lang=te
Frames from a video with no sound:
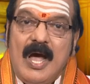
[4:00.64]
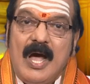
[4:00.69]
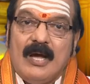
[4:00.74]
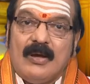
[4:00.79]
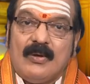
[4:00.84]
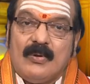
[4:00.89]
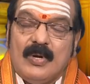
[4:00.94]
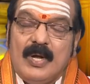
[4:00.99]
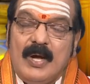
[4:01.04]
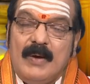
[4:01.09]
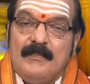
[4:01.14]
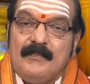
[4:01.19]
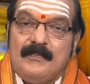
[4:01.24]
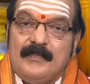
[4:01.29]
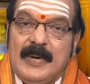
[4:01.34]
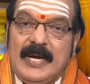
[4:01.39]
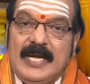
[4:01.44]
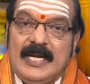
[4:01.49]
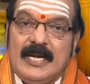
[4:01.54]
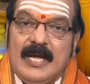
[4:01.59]
ఆ గృహం
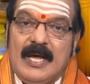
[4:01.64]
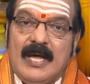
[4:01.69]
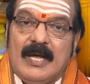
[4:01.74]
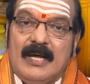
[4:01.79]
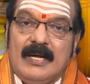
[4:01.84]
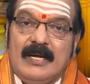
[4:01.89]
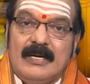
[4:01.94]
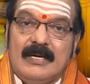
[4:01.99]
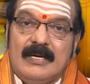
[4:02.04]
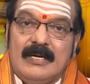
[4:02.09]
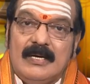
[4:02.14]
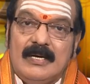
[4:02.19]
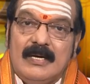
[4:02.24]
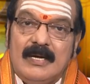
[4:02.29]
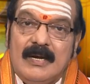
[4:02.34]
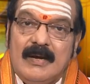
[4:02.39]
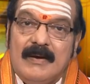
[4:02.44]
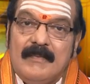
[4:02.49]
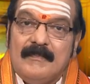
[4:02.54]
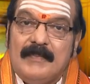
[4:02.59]
పైన
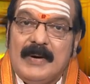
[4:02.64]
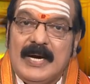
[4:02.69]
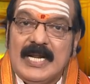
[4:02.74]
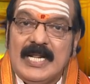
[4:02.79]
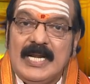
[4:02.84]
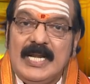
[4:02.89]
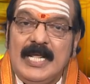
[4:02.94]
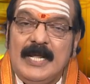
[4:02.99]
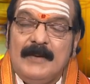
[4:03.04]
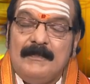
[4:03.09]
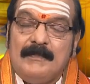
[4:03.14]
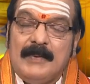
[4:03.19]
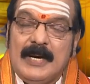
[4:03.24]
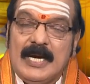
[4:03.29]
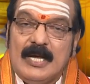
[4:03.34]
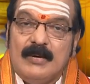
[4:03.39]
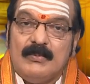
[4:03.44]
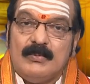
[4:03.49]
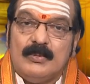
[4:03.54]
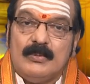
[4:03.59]
పడనే
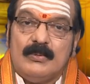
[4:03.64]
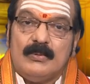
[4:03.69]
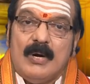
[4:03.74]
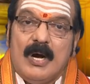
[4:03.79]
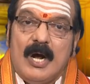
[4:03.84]
పడవు